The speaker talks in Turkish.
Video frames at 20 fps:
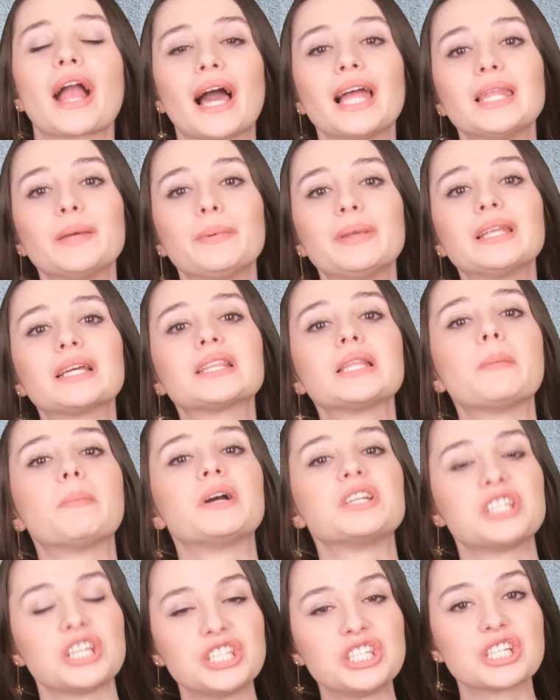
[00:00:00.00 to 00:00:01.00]
Kalabalıkla
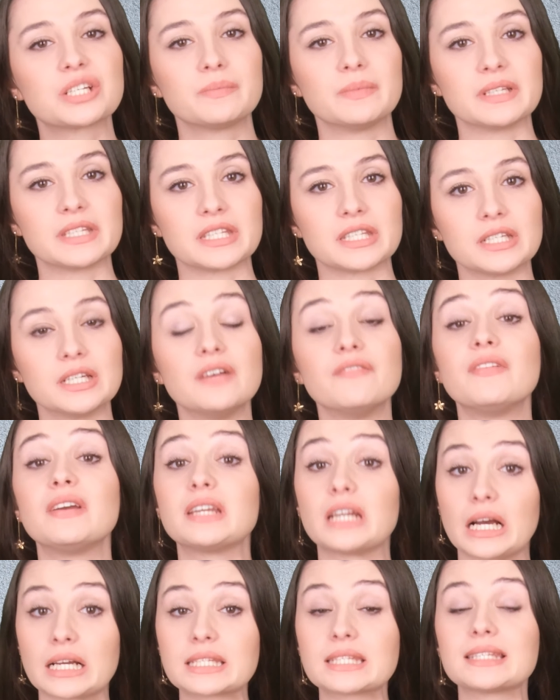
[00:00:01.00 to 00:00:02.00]
başa çıkması
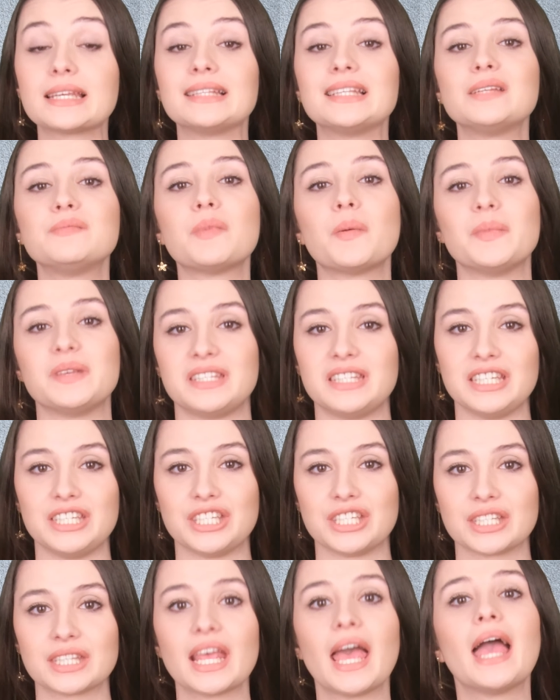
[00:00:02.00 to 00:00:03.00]
ve rahatsız edilmemesi
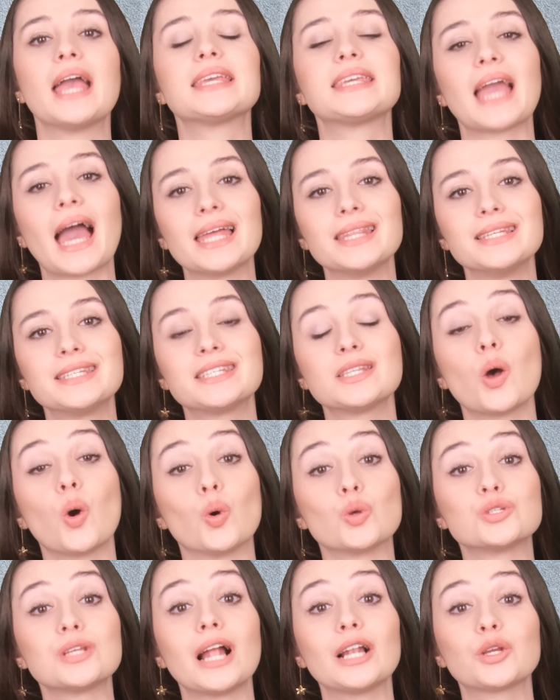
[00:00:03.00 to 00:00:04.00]
için kendisine
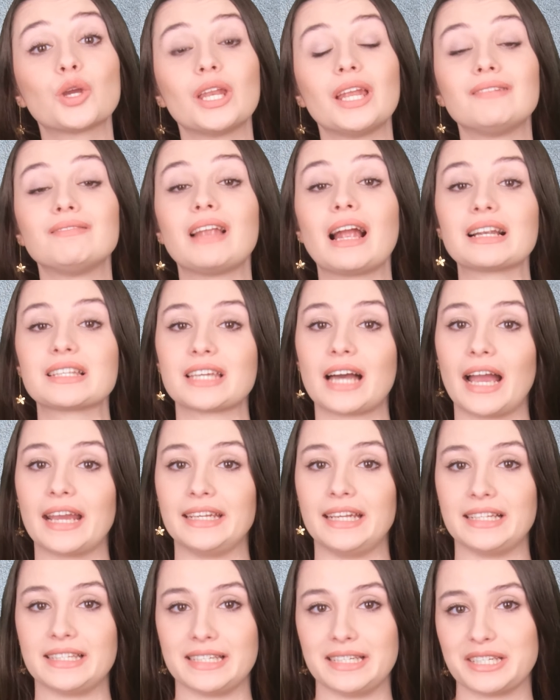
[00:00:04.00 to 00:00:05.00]
özel görevler
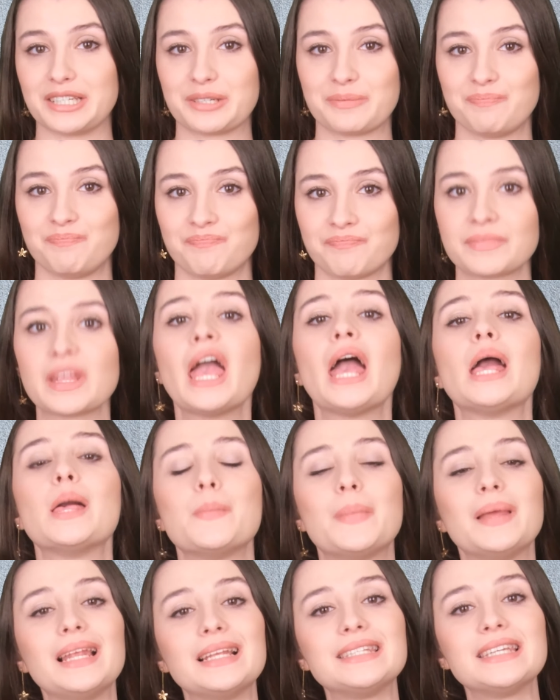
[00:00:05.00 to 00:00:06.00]
tayin edilir
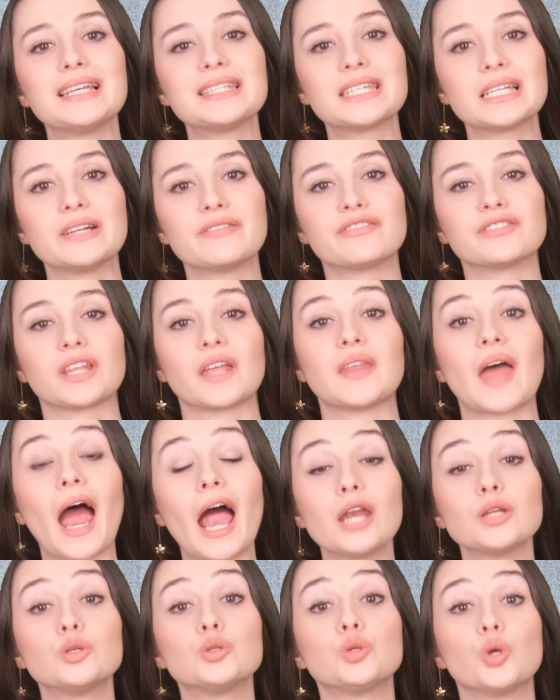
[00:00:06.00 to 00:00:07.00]
belediye tarafından
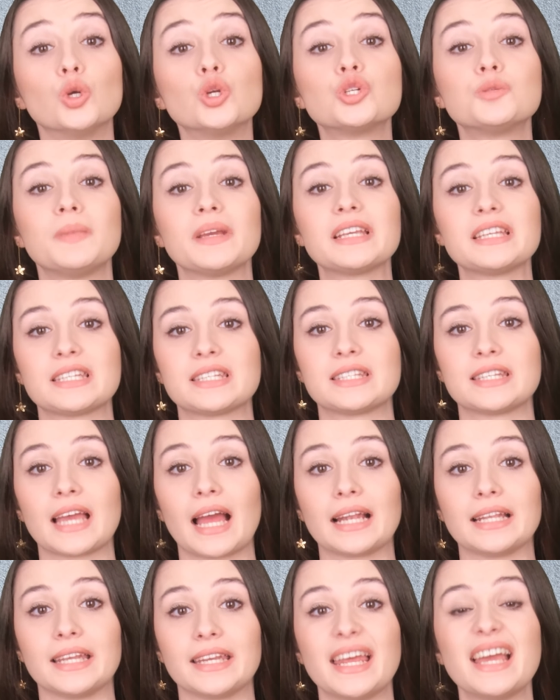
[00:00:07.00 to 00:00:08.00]
her gün görüşmek
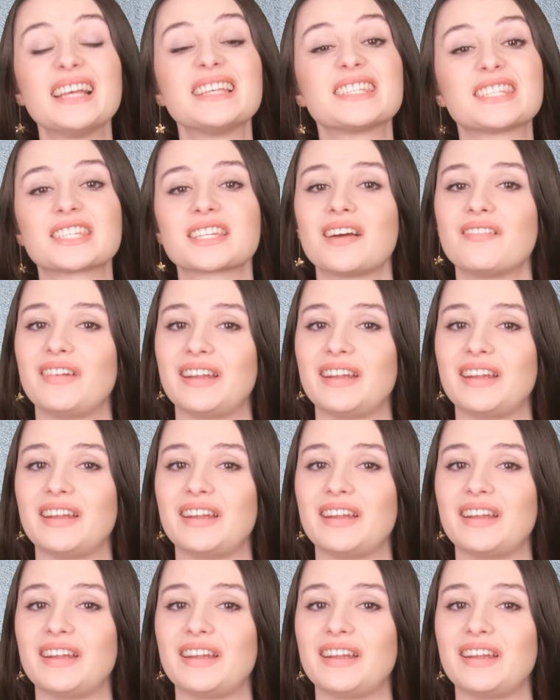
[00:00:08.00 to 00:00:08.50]
isteyenlere sıra